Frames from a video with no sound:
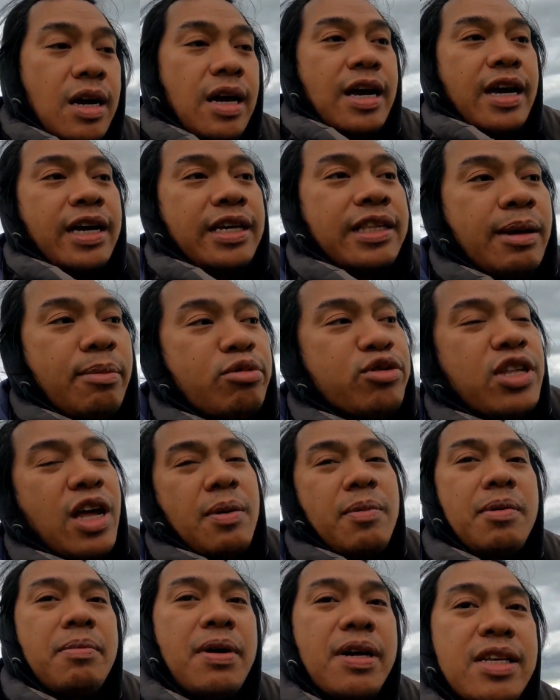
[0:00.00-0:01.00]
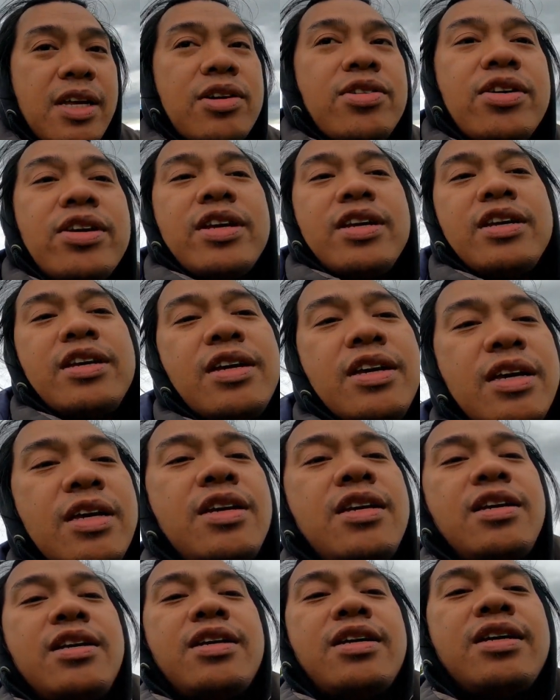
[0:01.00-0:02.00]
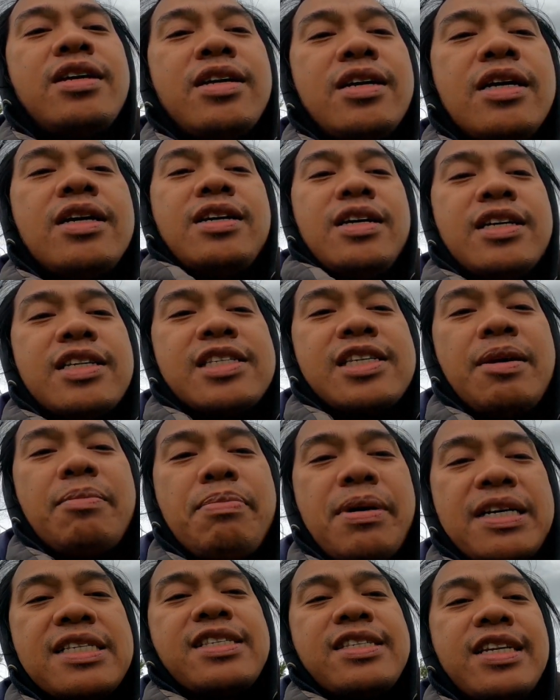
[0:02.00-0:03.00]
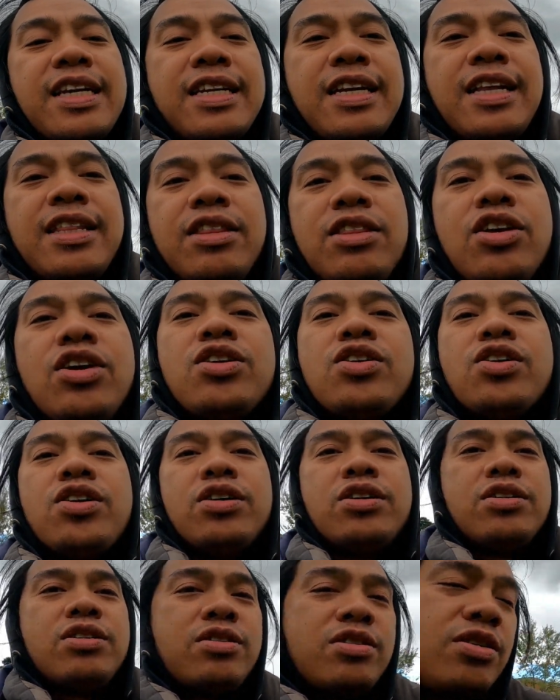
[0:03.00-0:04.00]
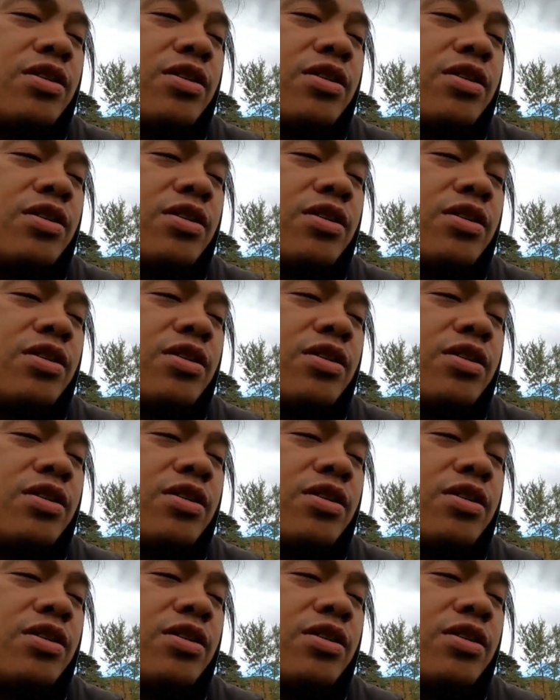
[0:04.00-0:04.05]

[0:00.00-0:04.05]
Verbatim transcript: Ay, tapos na kami maglaro ni Sebastian Andino.